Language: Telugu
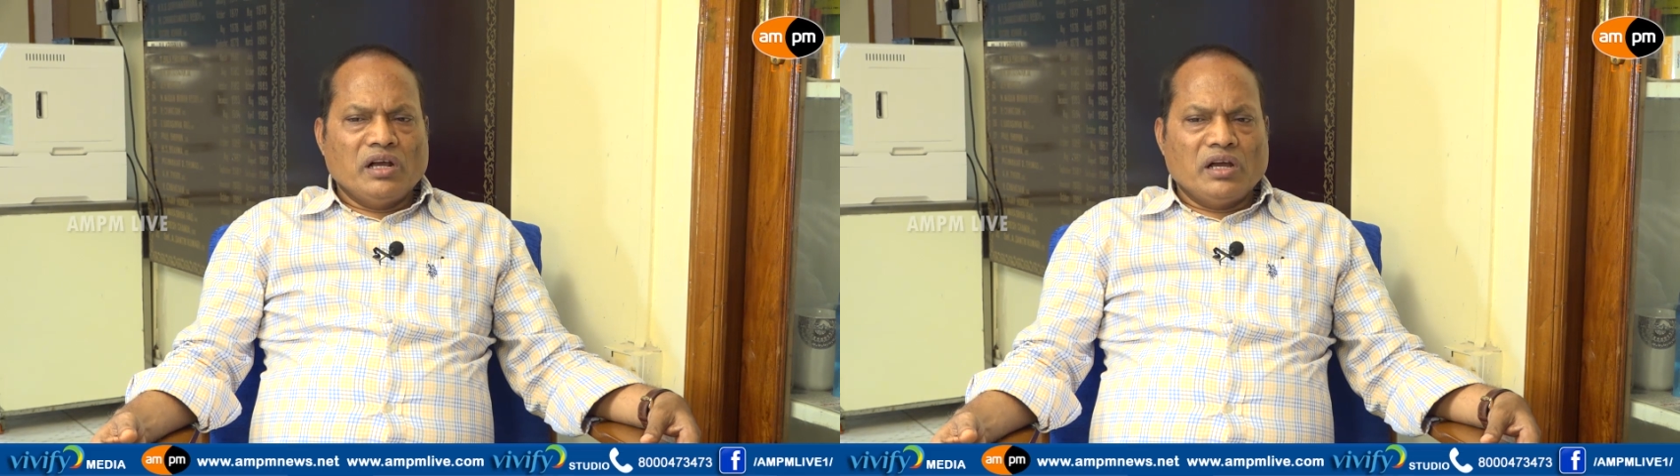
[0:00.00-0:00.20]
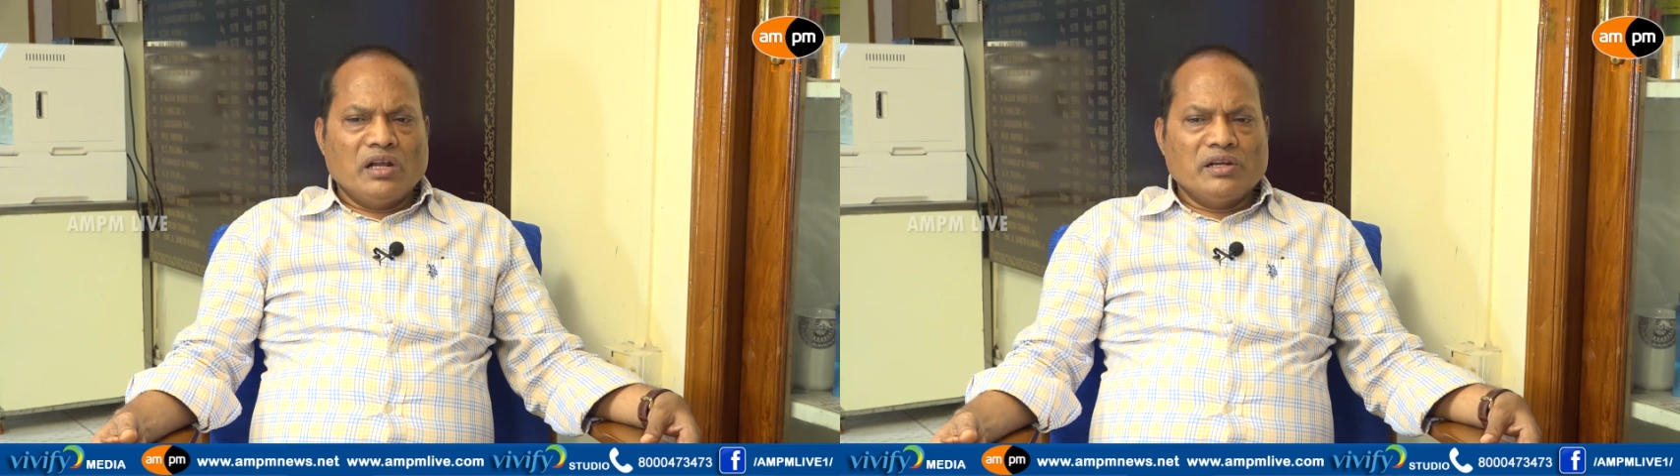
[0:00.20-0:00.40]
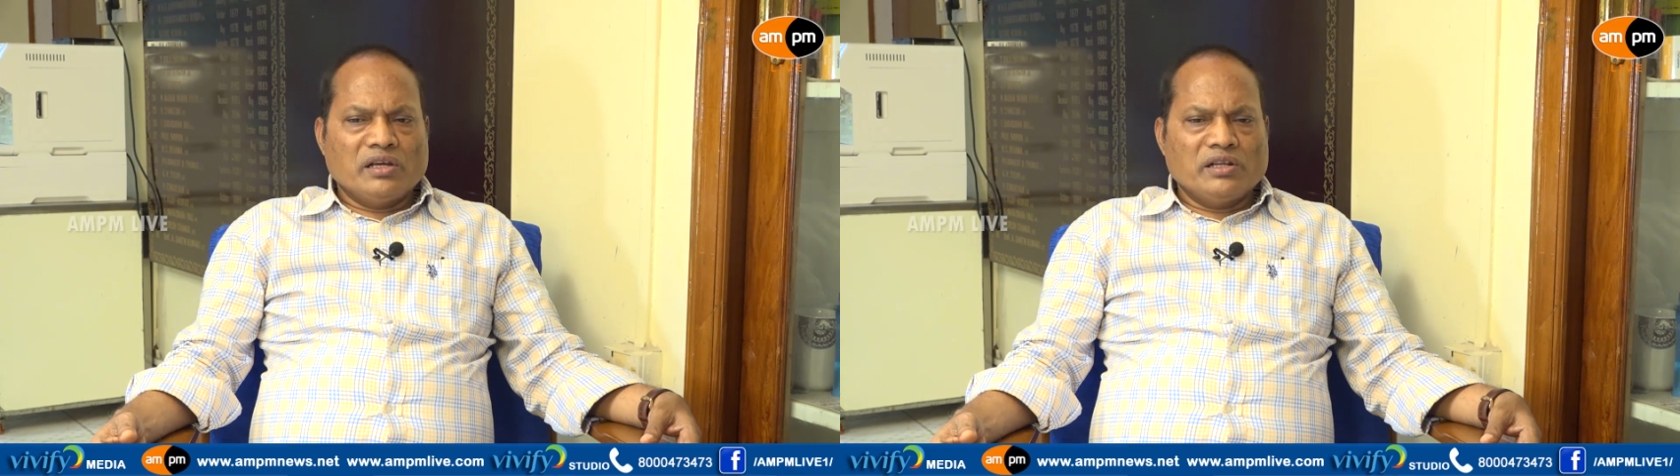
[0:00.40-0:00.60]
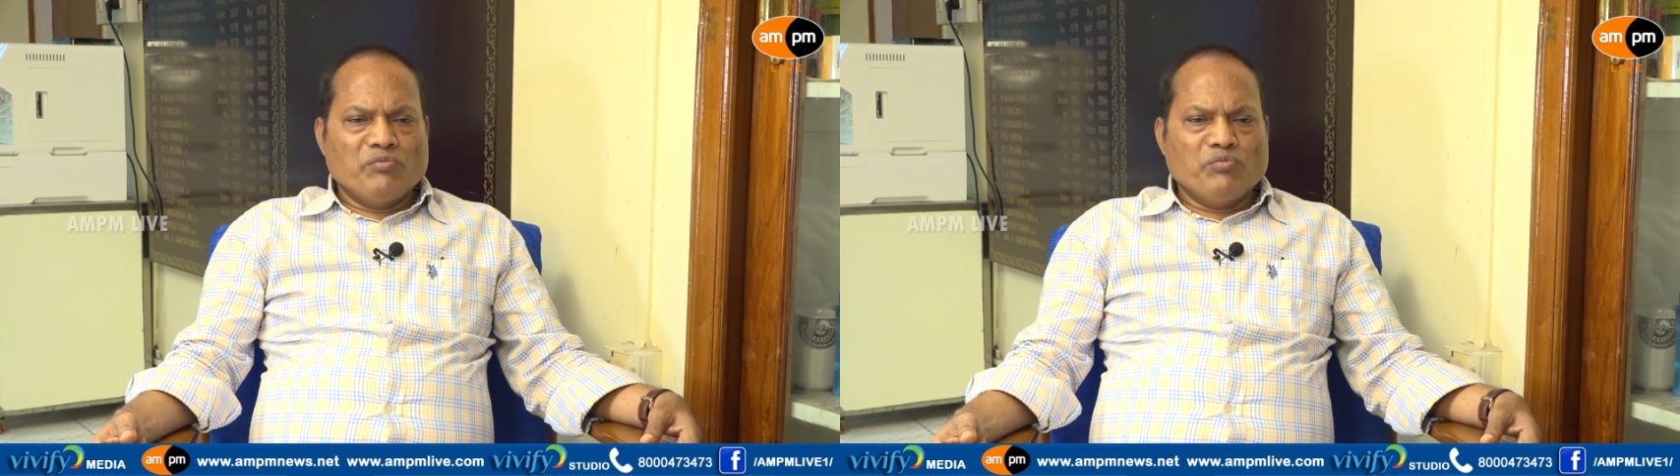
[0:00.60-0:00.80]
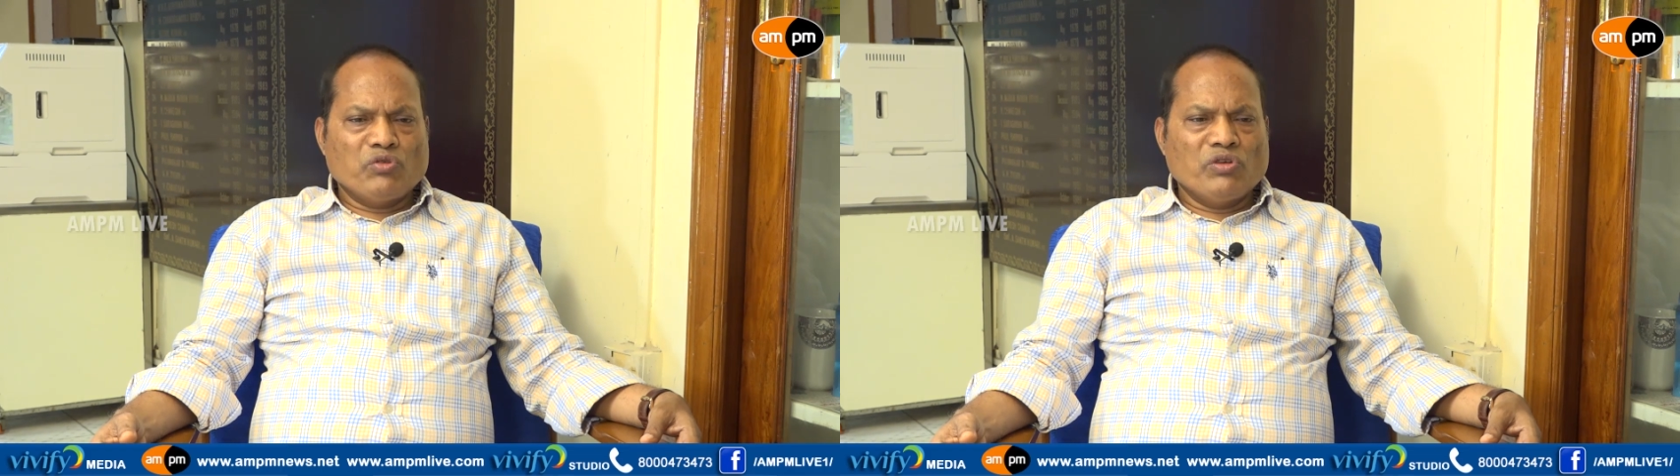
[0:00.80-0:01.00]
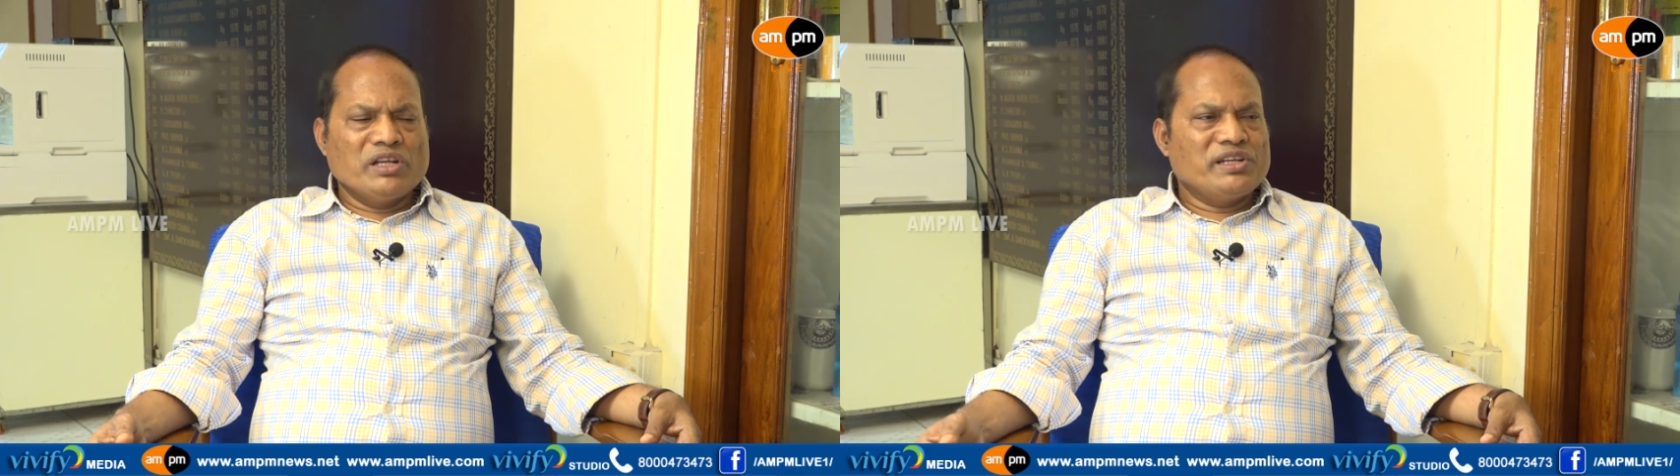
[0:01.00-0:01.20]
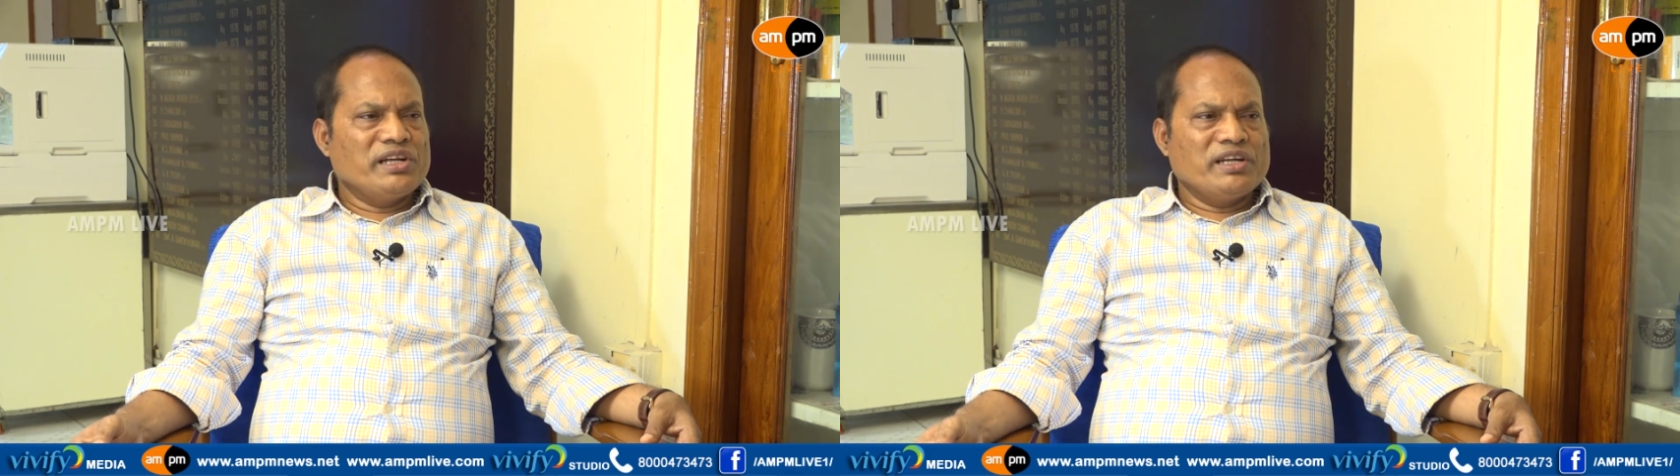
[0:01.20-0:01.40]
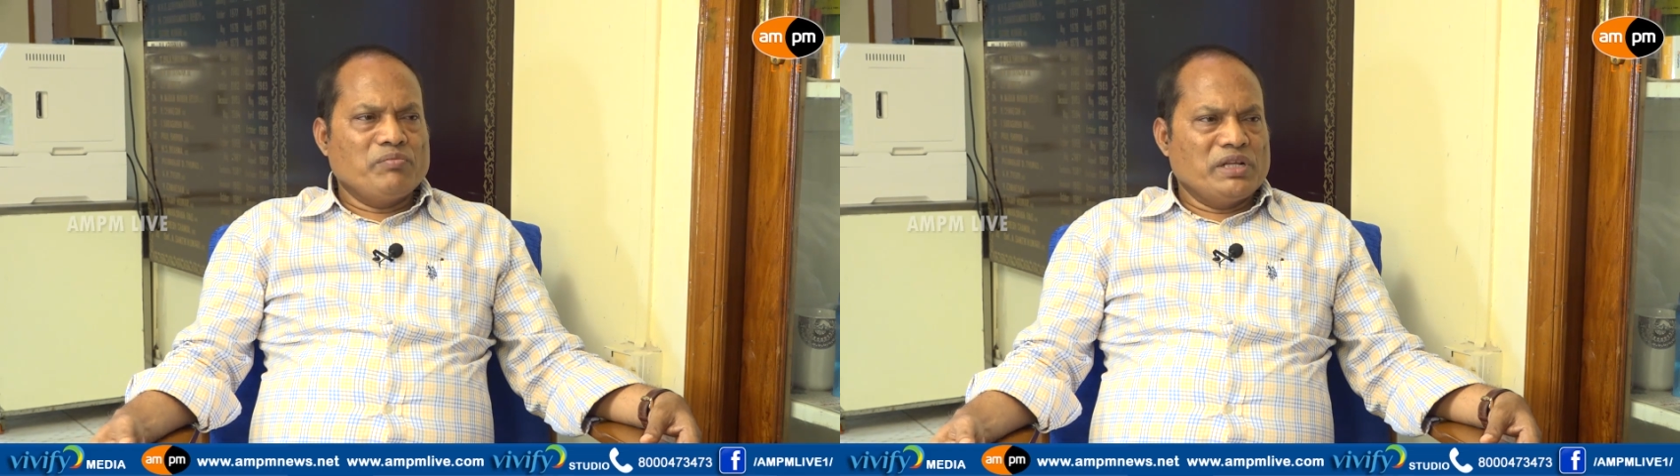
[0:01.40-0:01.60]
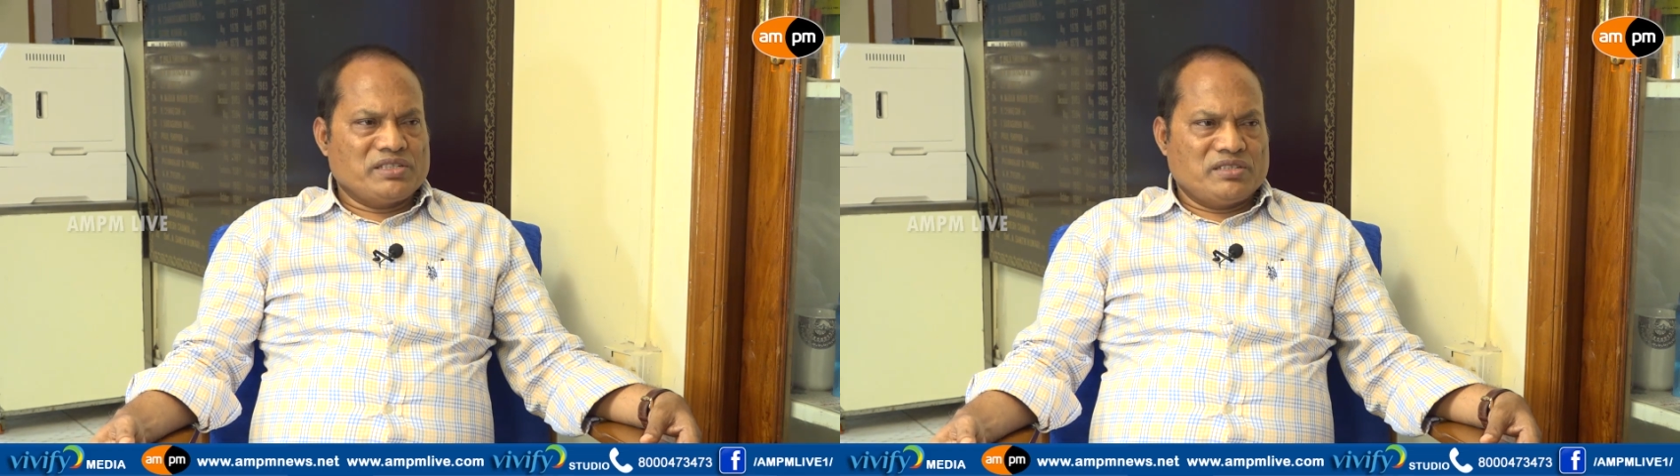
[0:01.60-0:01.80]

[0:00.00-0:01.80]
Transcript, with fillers: అలాంటి నెంబర్ వన్ లిటిగేటెడ్ ప్లేస్